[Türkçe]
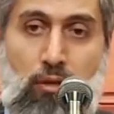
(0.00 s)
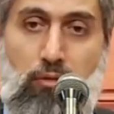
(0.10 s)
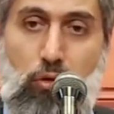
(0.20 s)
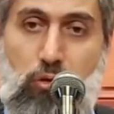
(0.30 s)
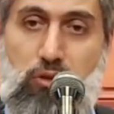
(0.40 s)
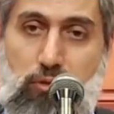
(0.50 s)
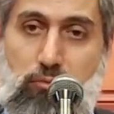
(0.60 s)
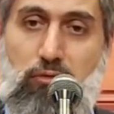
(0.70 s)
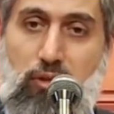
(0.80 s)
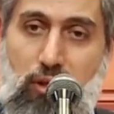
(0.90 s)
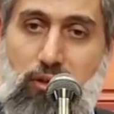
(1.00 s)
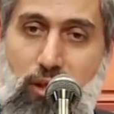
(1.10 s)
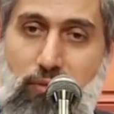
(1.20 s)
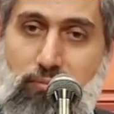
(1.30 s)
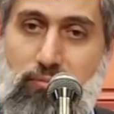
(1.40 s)
Ve onu şimdi
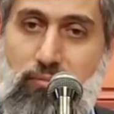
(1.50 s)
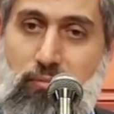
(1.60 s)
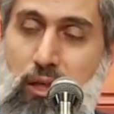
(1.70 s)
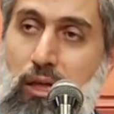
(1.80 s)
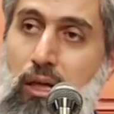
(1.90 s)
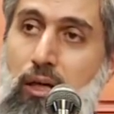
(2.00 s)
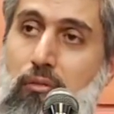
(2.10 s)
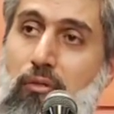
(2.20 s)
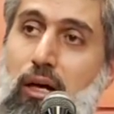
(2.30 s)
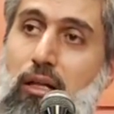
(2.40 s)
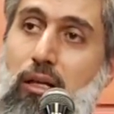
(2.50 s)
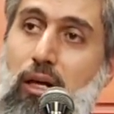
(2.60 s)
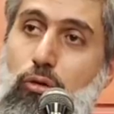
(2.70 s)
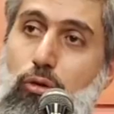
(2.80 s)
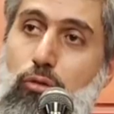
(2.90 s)
vereceğim. Ve
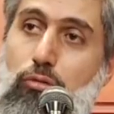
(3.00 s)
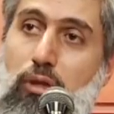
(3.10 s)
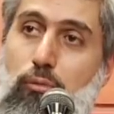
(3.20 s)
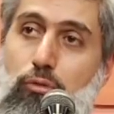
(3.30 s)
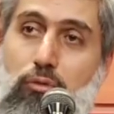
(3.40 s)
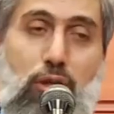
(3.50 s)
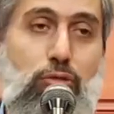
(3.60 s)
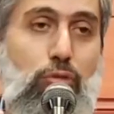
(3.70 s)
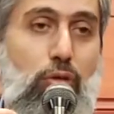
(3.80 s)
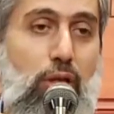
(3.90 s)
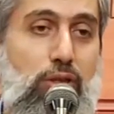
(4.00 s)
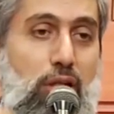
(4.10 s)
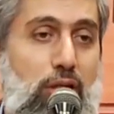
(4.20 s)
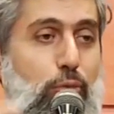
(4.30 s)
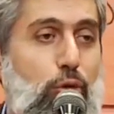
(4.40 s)
Allah yolunda bundan sonra
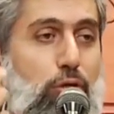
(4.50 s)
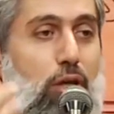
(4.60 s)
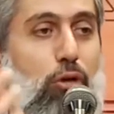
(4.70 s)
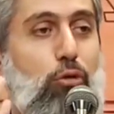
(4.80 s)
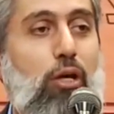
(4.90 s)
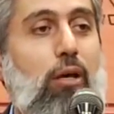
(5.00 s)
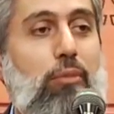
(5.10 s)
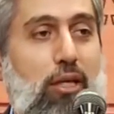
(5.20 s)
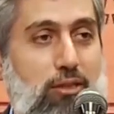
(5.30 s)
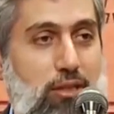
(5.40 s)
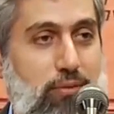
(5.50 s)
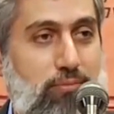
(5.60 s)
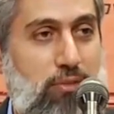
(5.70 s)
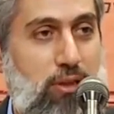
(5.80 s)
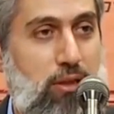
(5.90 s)
canımı ortaya koyamayacağım.
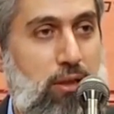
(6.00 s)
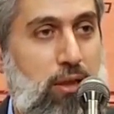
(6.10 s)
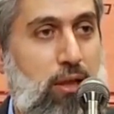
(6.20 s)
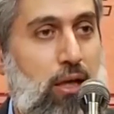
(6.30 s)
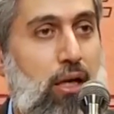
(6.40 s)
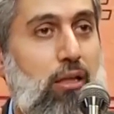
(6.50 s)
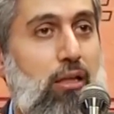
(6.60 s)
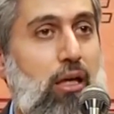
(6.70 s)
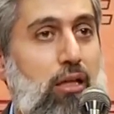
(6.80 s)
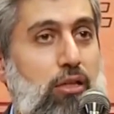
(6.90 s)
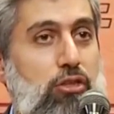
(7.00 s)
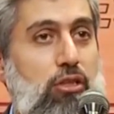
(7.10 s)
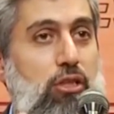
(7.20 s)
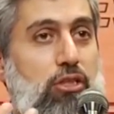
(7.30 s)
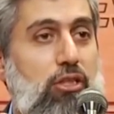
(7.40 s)
Allah
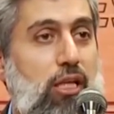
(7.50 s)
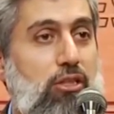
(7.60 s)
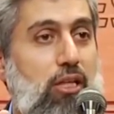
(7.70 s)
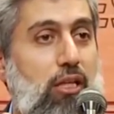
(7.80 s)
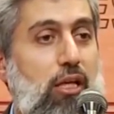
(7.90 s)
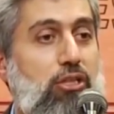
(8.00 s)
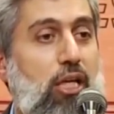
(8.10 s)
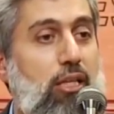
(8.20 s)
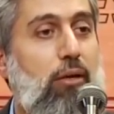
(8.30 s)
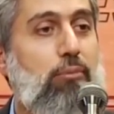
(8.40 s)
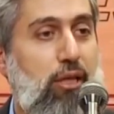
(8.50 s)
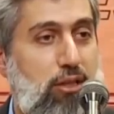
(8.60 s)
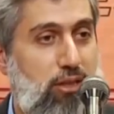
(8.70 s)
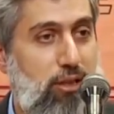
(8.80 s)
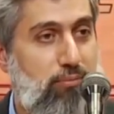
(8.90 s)
için işkenceler
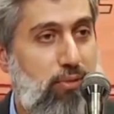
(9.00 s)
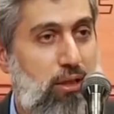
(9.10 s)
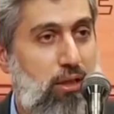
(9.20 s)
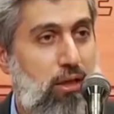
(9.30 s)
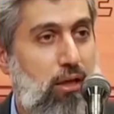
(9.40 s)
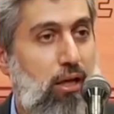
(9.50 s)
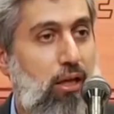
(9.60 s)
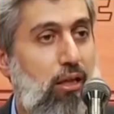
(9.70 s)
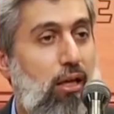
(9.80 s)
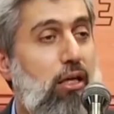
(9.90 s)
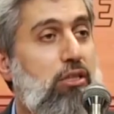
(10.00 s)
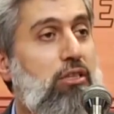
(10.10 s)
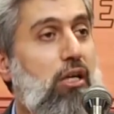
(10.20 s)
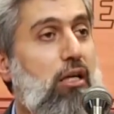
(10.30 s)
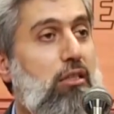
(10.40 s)
çekemeyeceğim. Allah
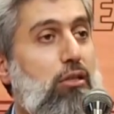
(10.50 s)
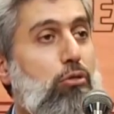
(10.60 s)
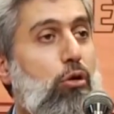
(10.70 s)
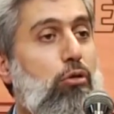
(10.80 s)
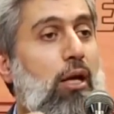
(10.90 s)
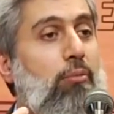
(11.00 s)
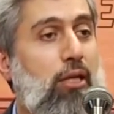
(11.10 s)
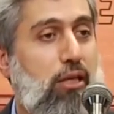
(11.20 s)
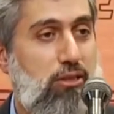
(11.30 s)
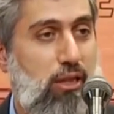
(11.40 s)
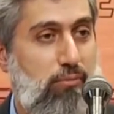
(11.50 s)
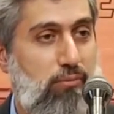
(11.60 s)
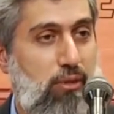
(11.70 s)
için artık yorulamayacağım.